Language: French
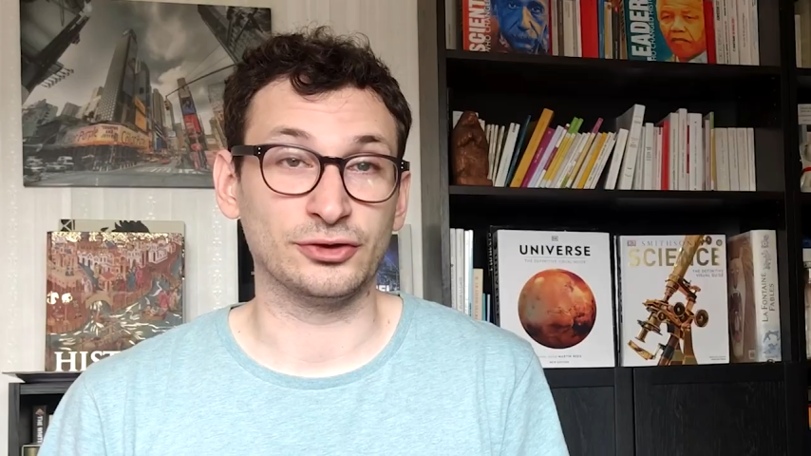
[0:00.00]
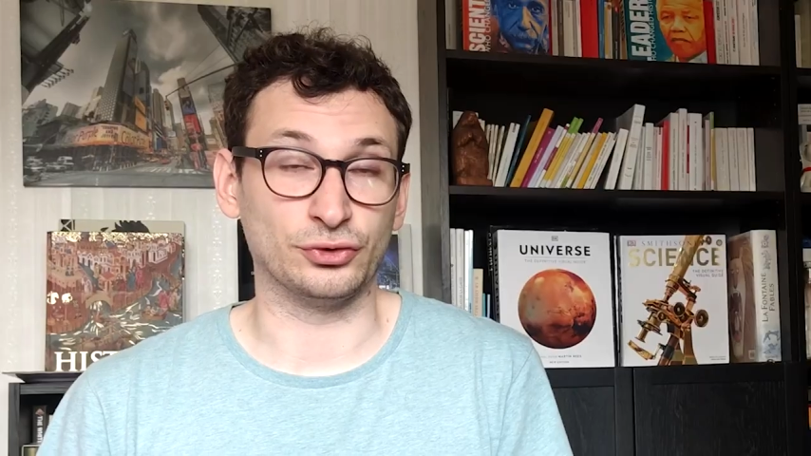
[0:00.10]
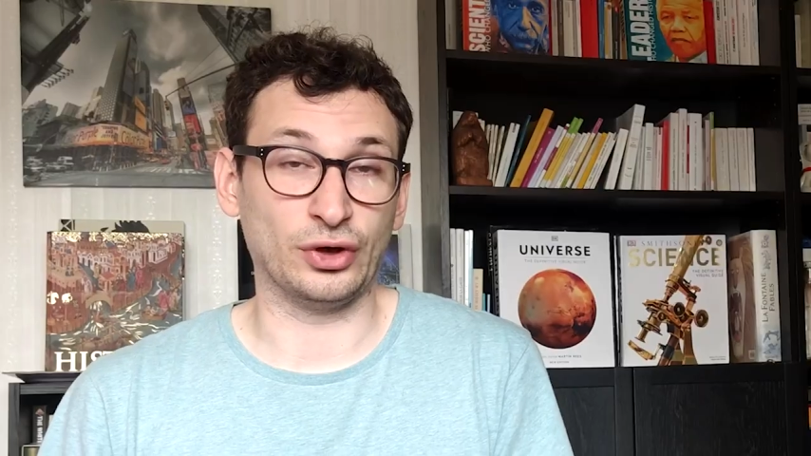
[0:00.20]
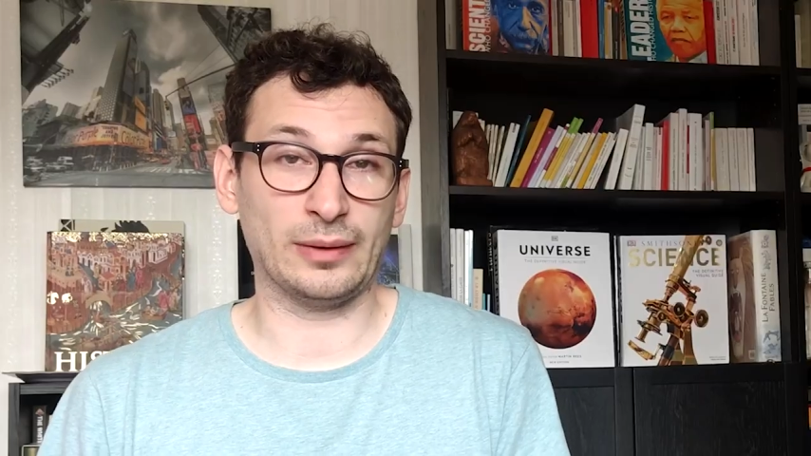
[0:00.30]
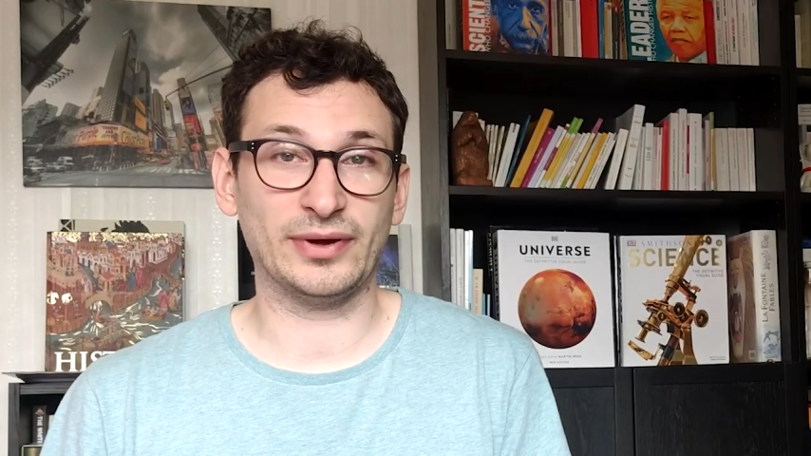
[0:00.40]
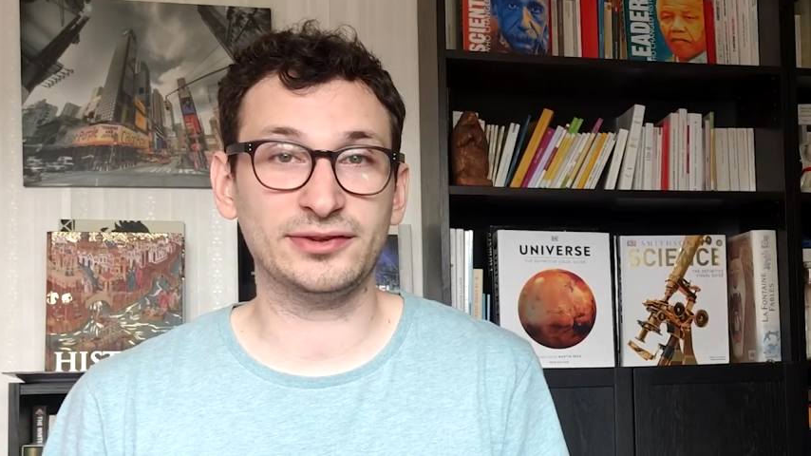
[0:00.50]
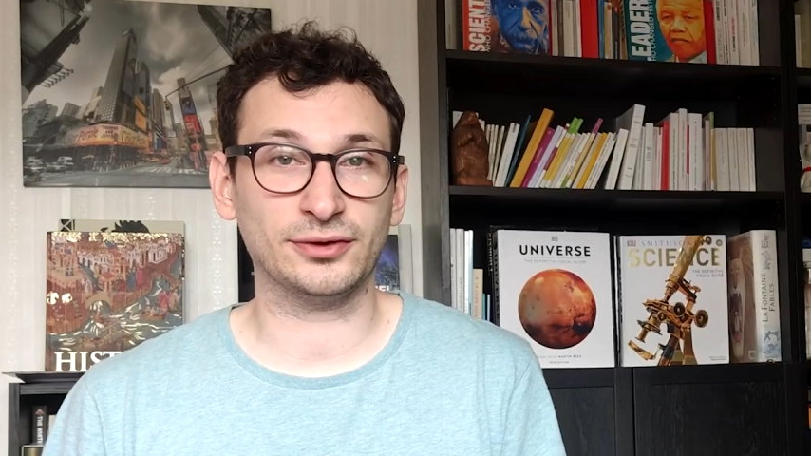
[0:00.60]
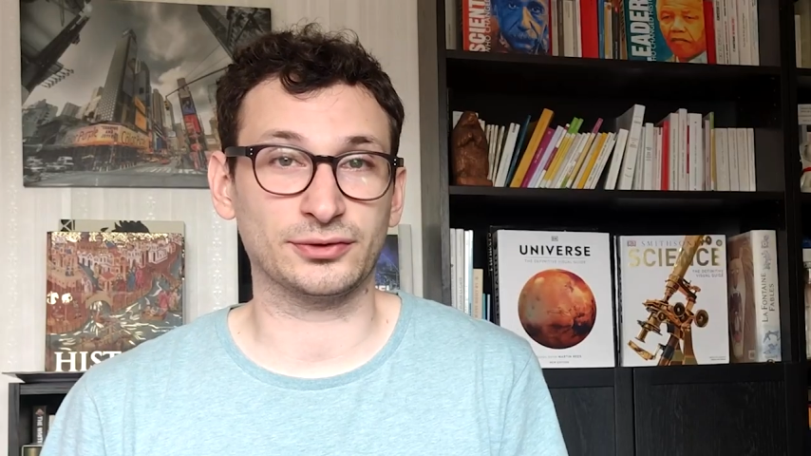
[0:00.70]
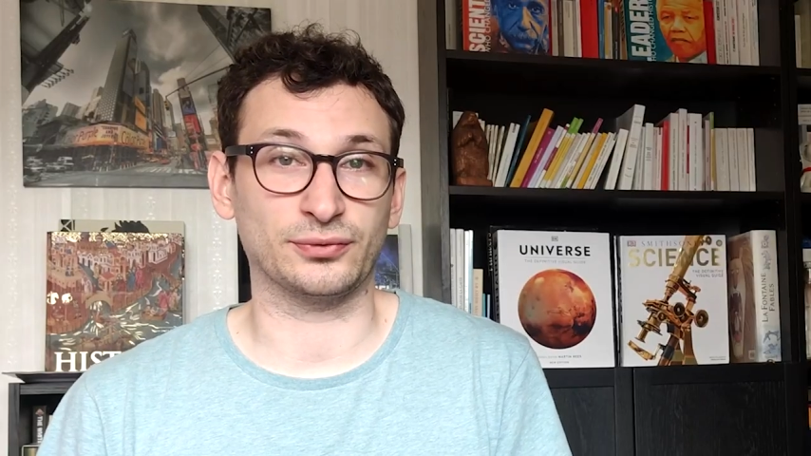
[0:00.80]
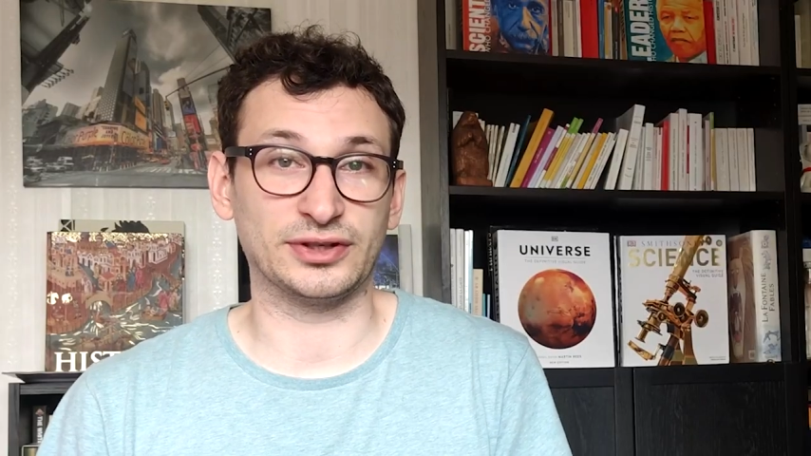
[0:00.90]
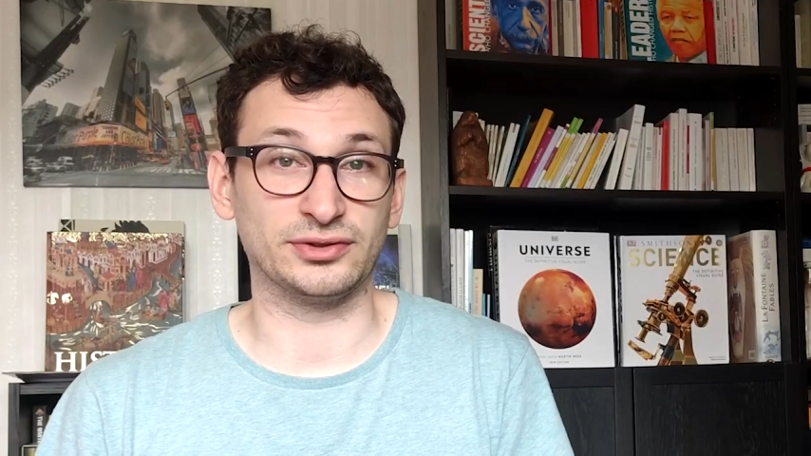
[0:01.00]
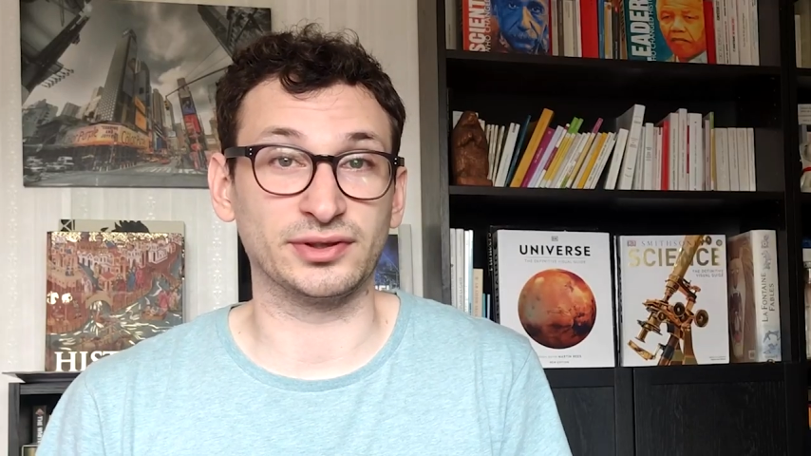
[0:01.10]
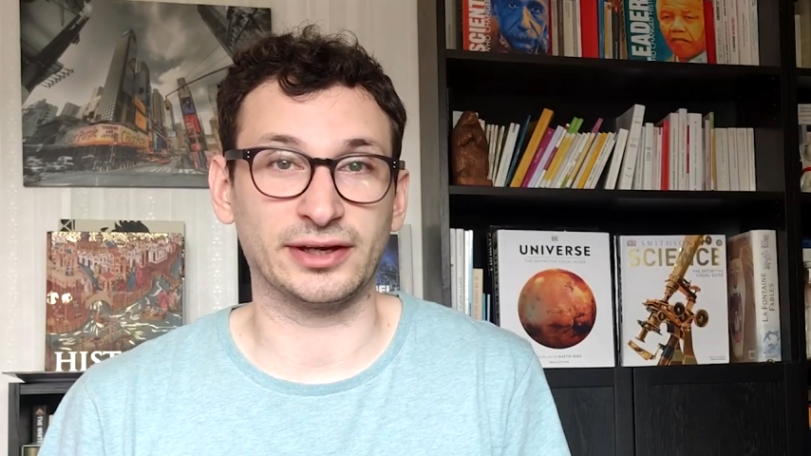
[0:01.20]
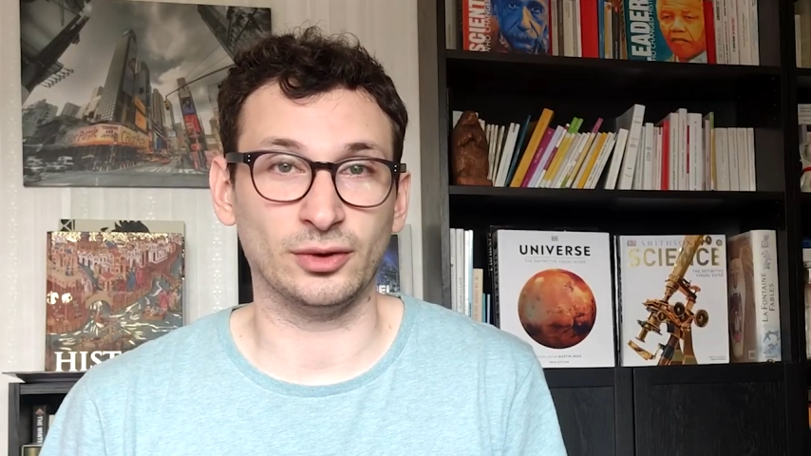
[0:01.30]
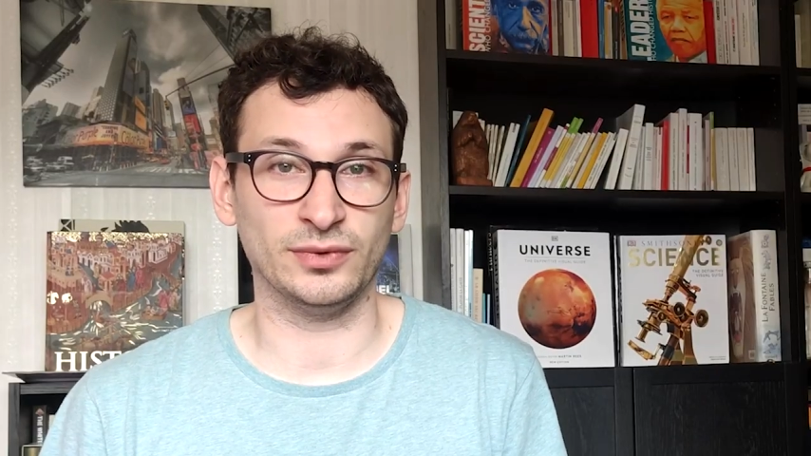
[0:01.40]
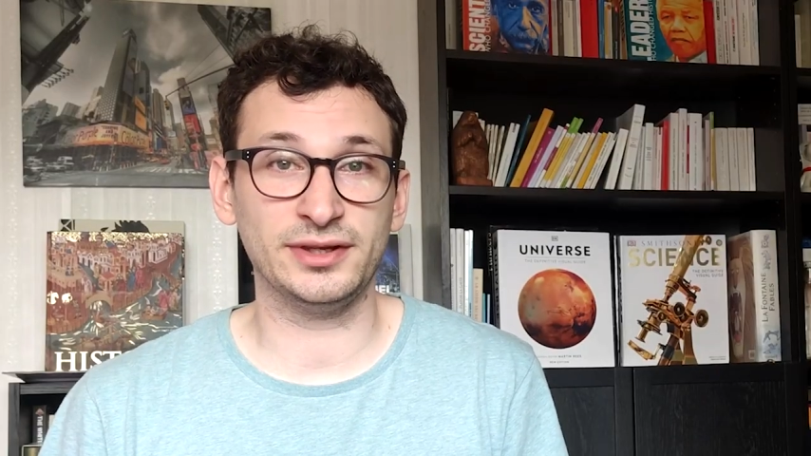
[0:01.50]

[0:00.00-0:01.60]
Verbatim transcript: Ce n'aurait pas de sens en fait, ce serait comme